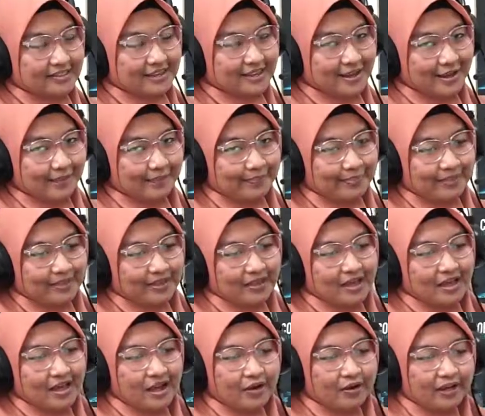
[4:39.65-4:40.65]
Hmm.
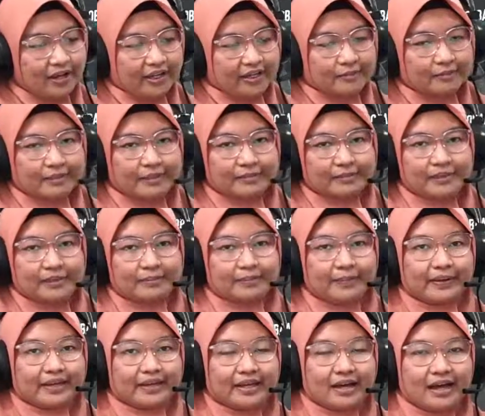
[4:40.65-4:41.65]
Oke, okay, teman-teman,
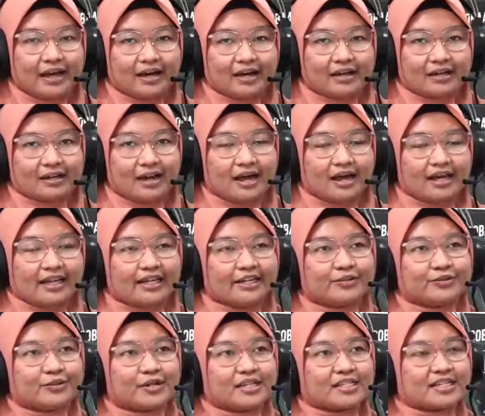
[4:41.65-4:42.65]
yang nah ini
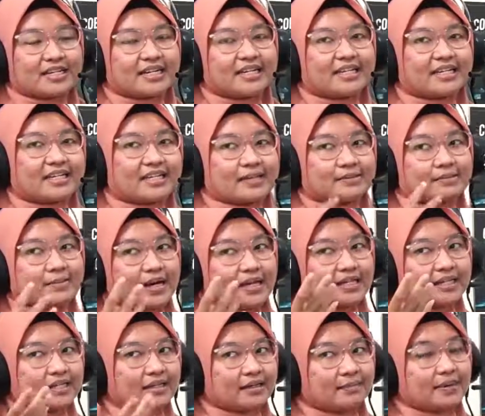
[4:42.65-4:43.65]
juga sering eh,
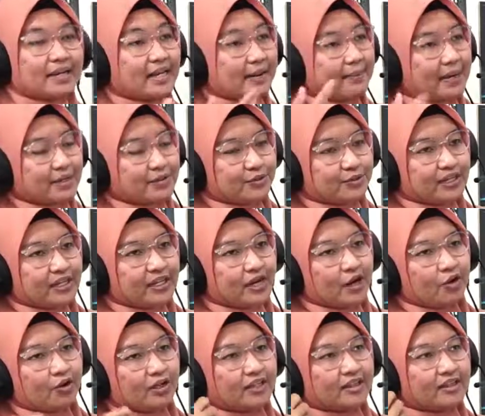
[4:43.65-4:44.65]
banyak masuk nih
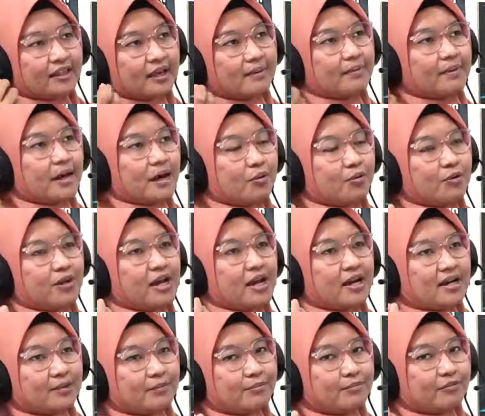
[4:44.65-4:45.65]
kalau kita mau
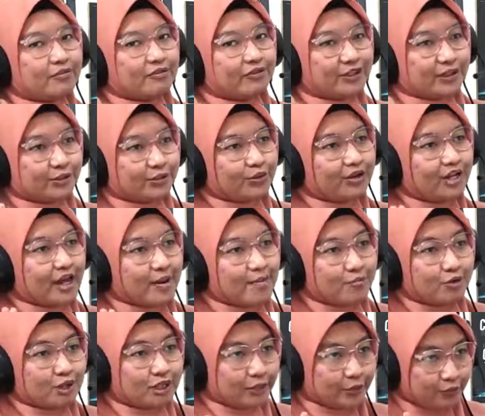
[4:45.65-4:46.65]
dari fitur yang
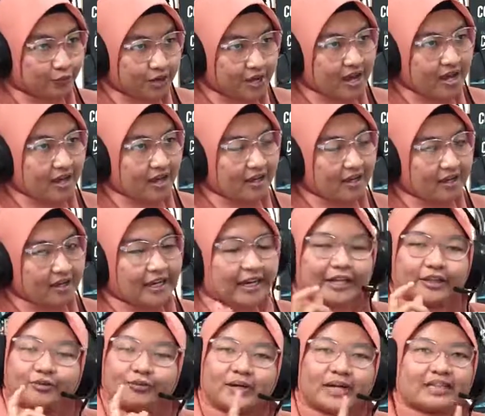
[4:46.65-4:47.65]
multi gudang.
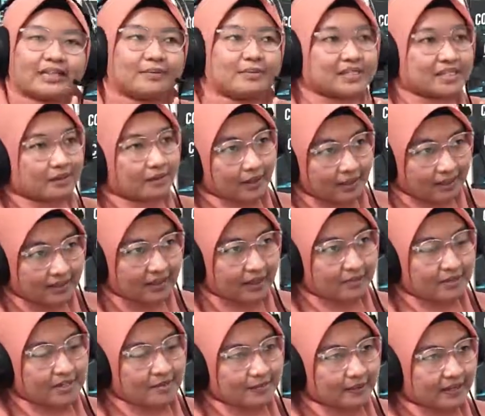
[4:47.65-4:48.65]
Itu berarti bisa banget ya
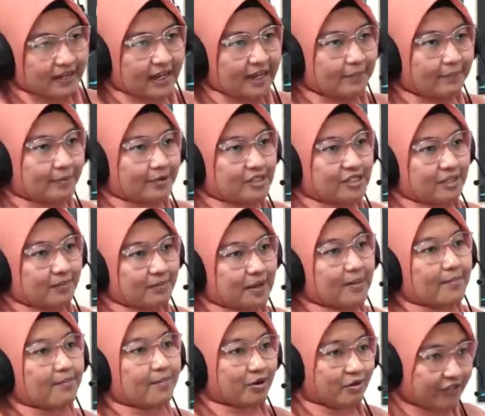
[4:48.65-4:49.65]
Mas pakai iPost bisa.
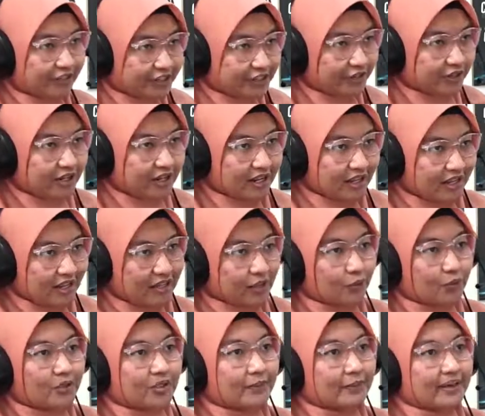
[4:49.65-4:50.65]
5 profesional
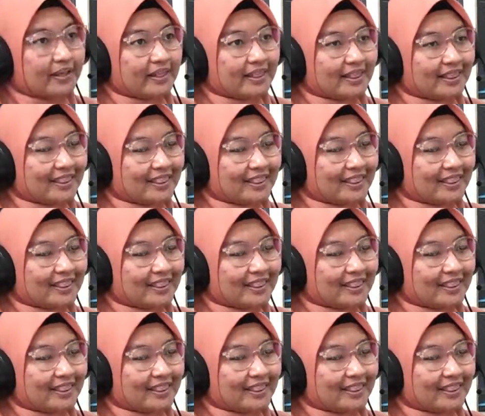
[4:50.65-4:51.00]
atau yeah. ultimate.